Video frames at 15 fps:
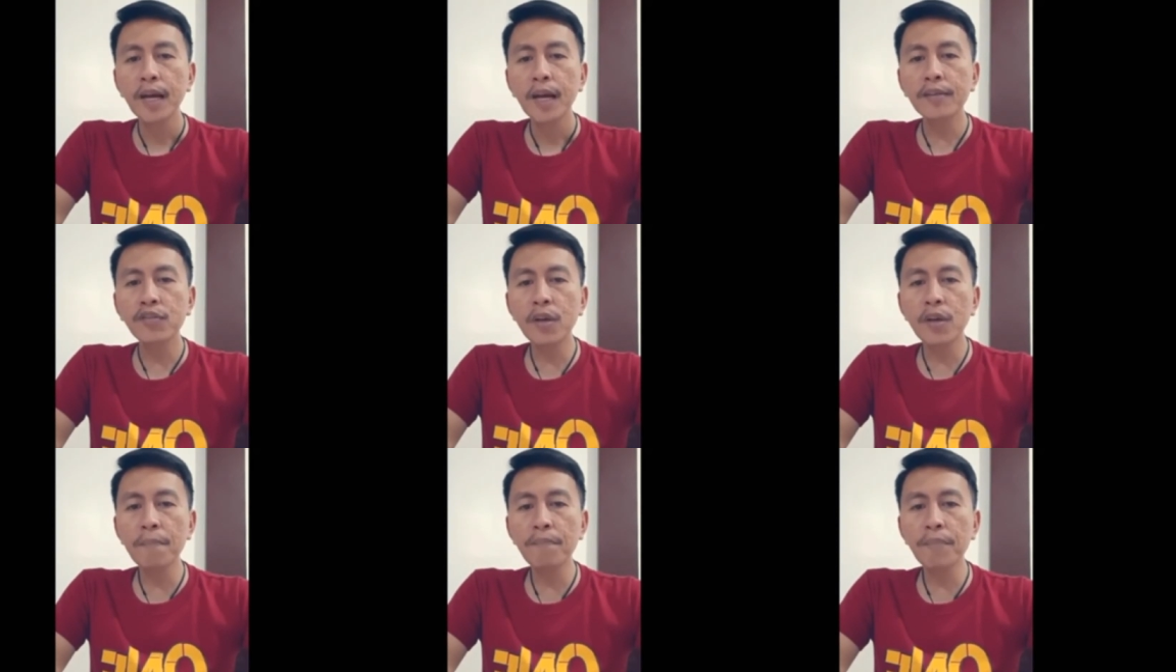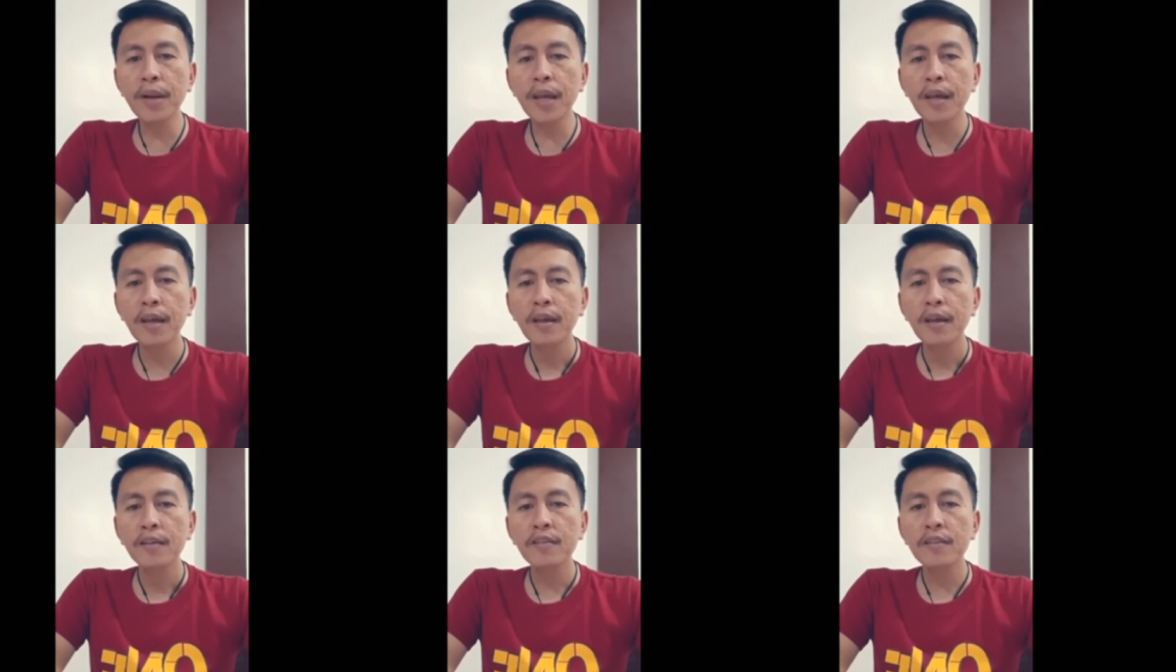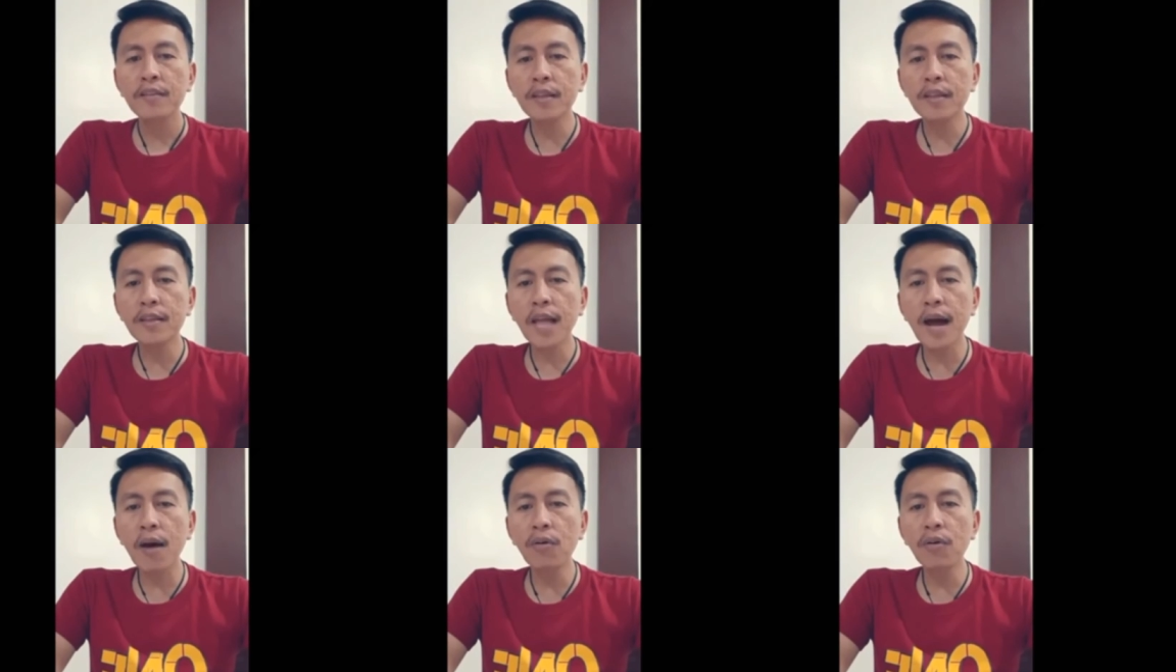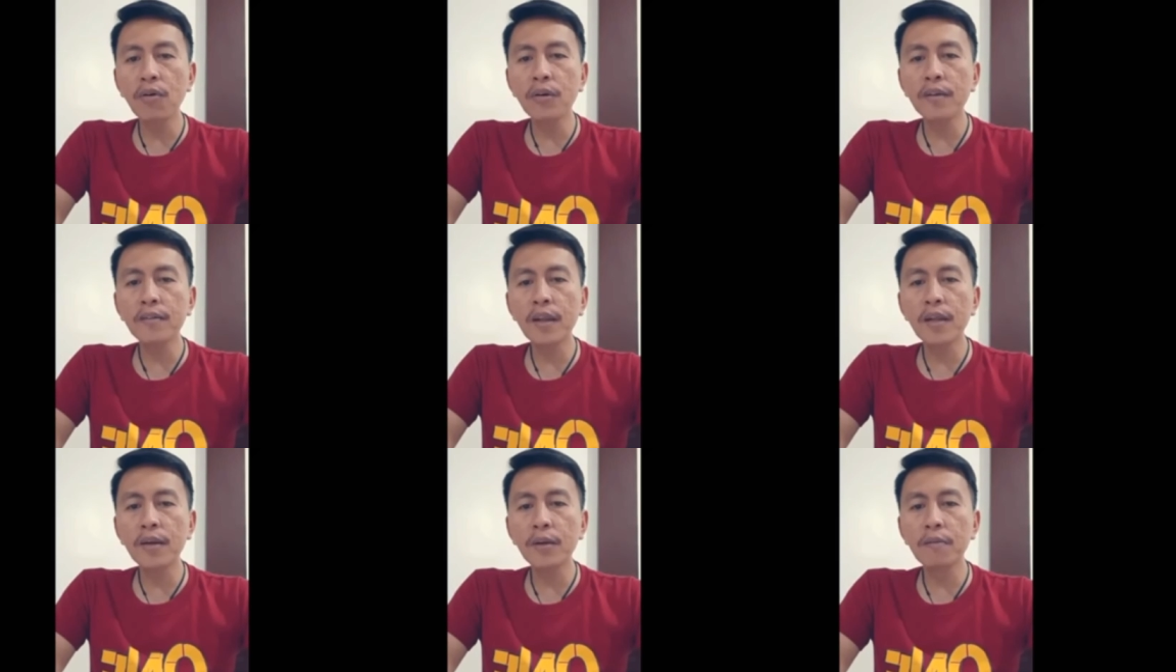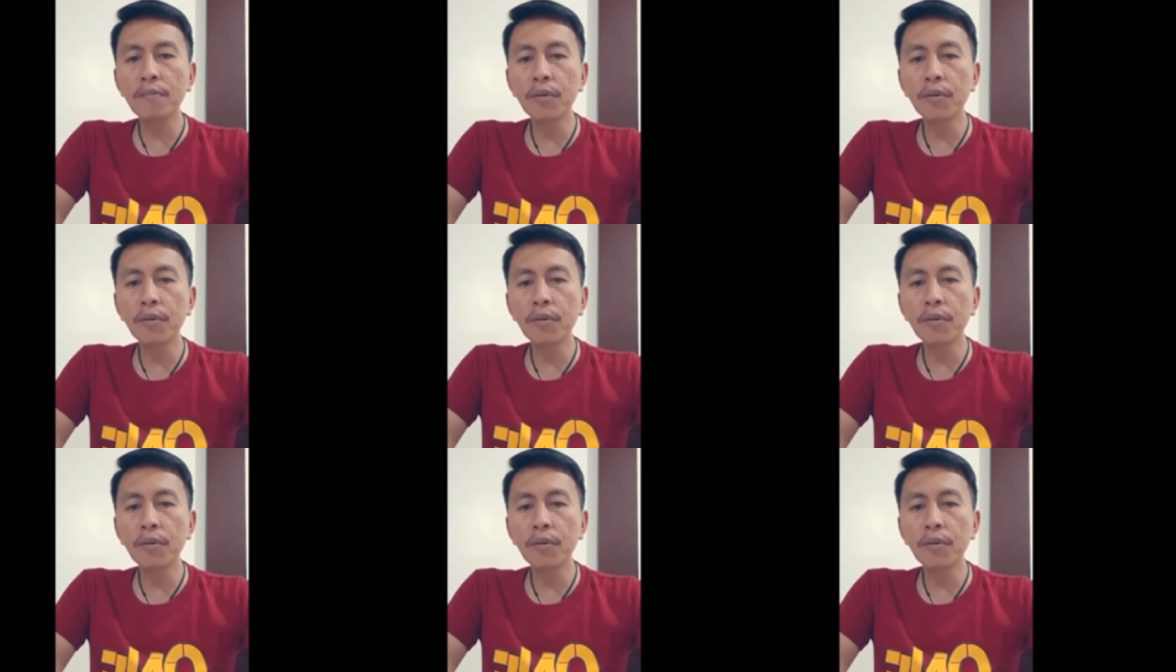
at syempre sa taong nasa likod